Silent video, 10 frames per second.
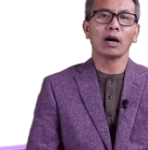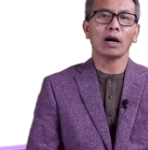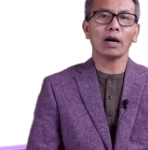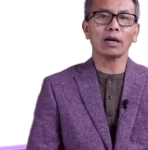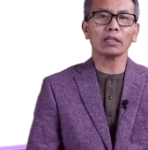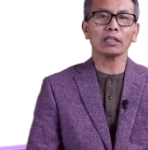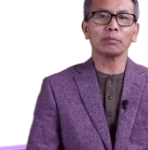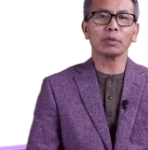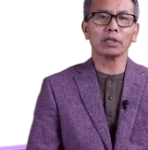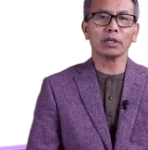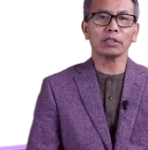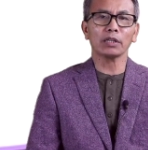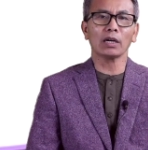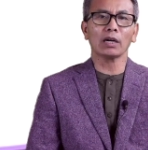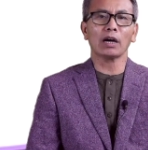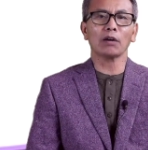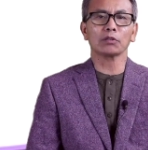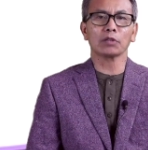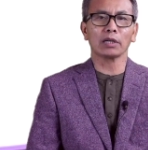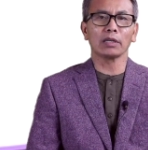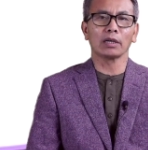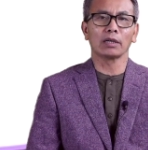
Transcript: hari berdirinya Australia.